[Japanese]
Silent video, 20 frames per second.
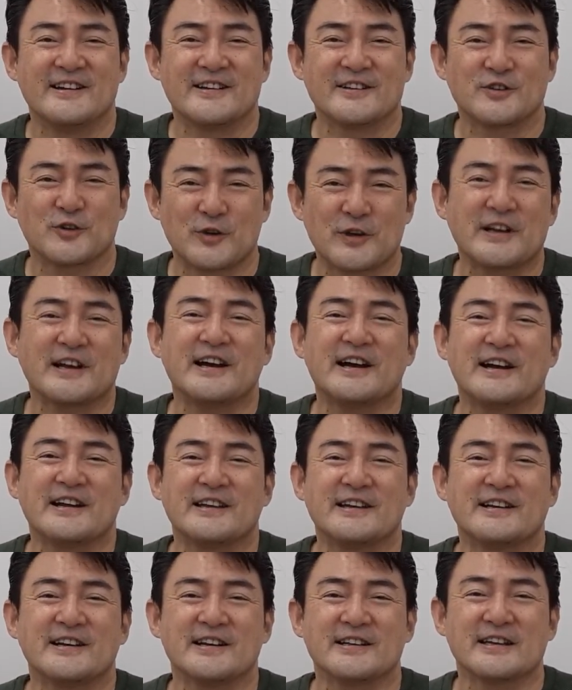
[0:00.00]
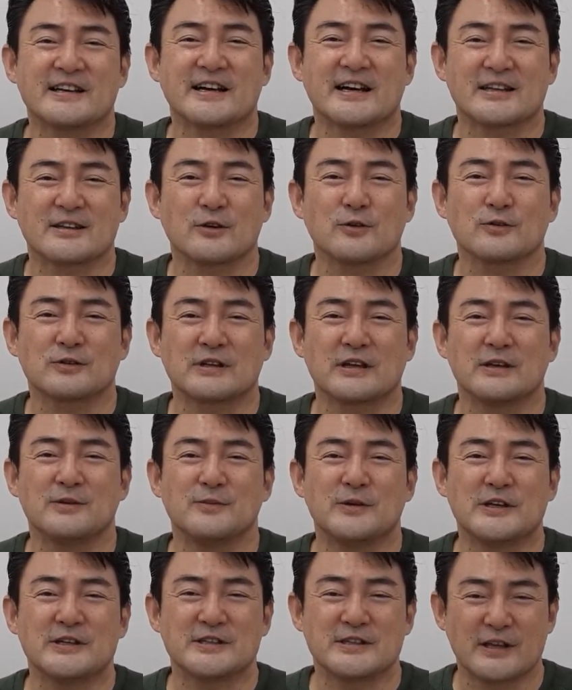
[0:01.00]
それがいかに偏った
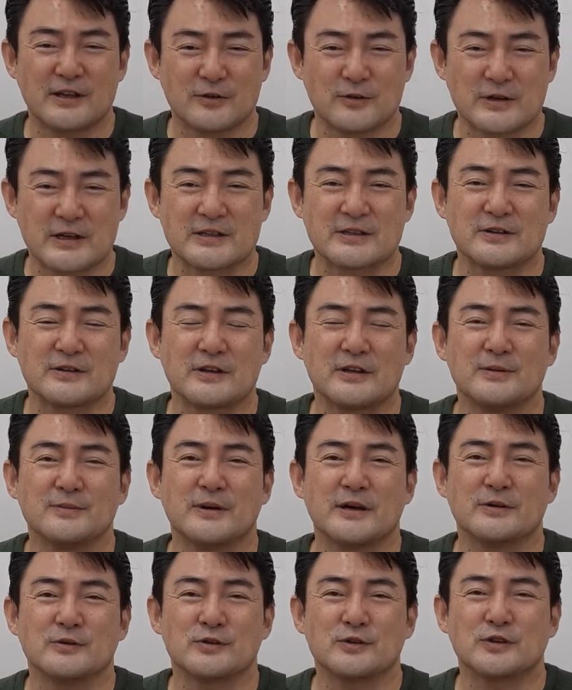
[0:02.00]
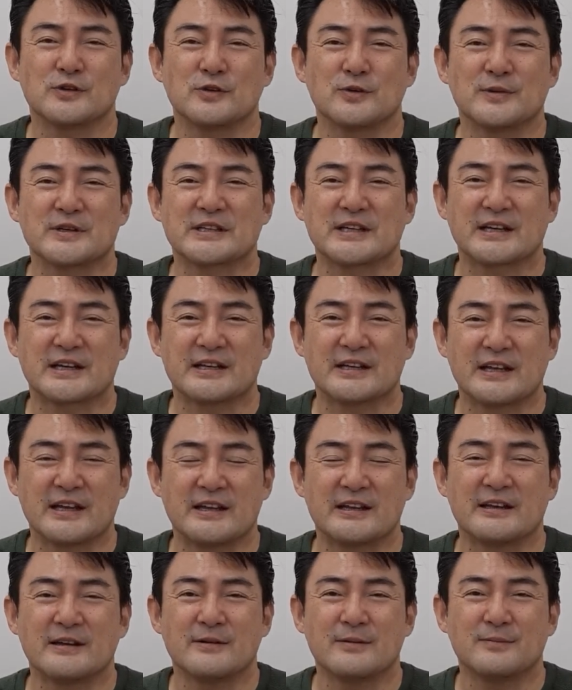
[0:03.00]
イメージなのかっていうのは今打ちのめされて